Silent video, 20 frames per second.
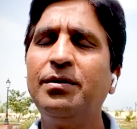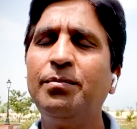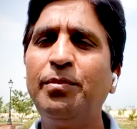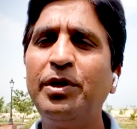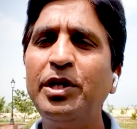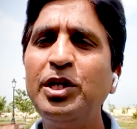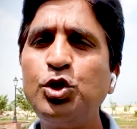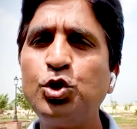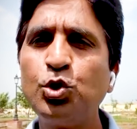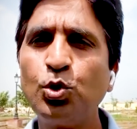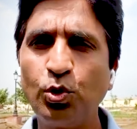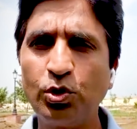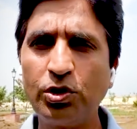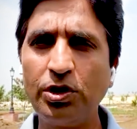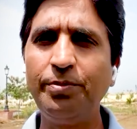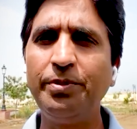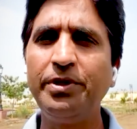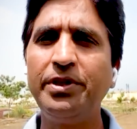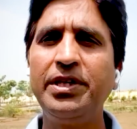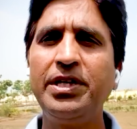बड़ी चुनौती
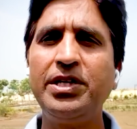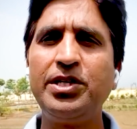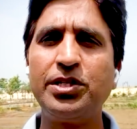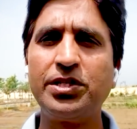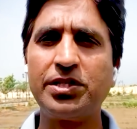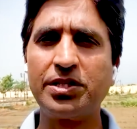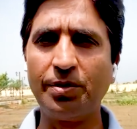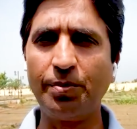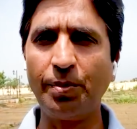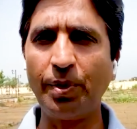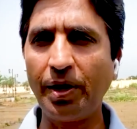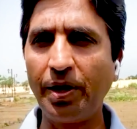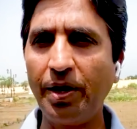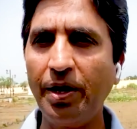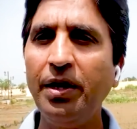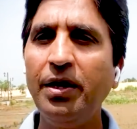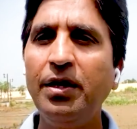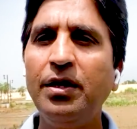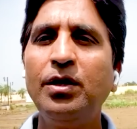में देश इस समय है